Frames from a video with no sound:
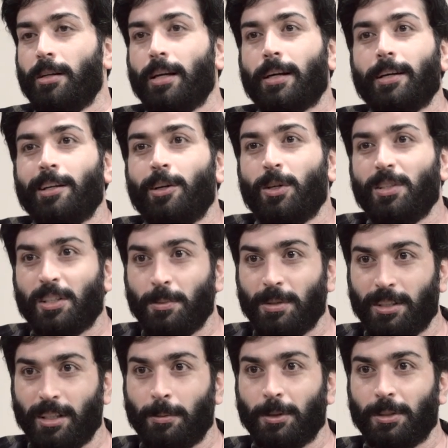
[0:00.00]
ఎక్కడ లాజిక్స్
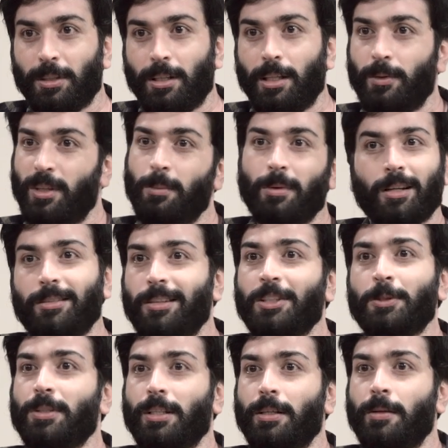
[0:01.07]
మిస్ అయిపోతున్నాయి ఇవన్నీ మనకు
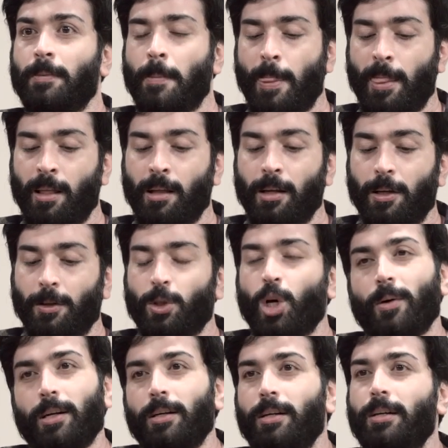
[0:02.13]
తెలిసిపోతాయి సో
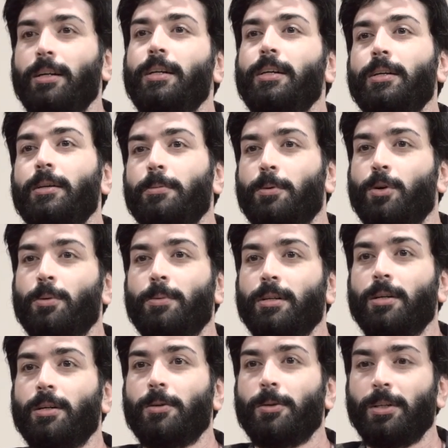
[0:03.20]
అవన్నీ
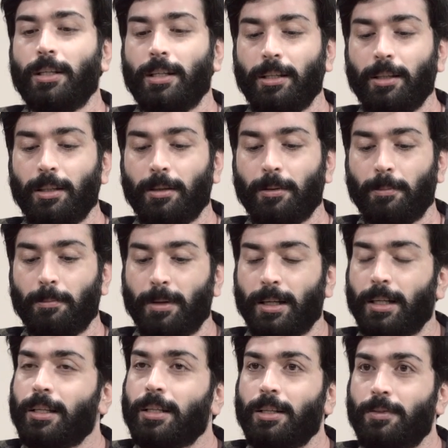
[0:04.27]
ప్రాపర్గా ఉండి
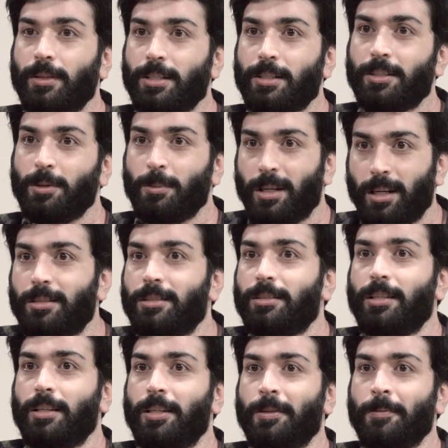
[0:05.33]
మనకి ఫస్ట్ సినిమా
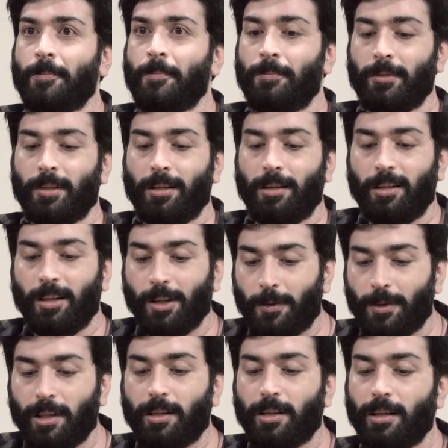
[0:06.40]
నచ్చితే
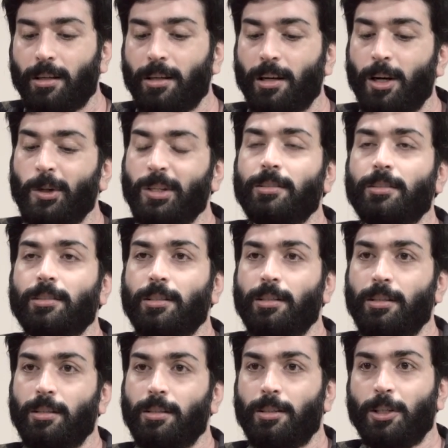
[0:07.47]
డెఫినెట్గా
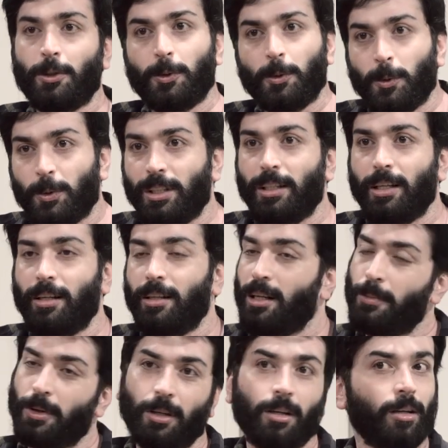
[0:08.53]
ఆడియన్స్కి నచ్చుతుంది అనే
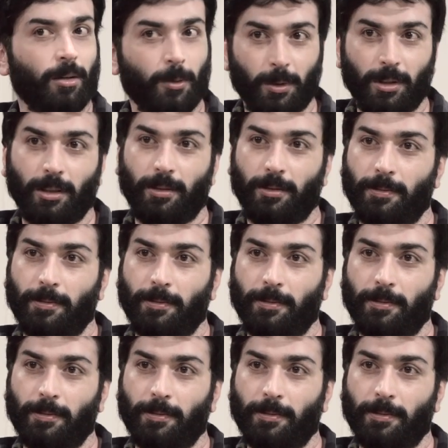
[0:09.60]
నమ్మకం నాకు ఉంది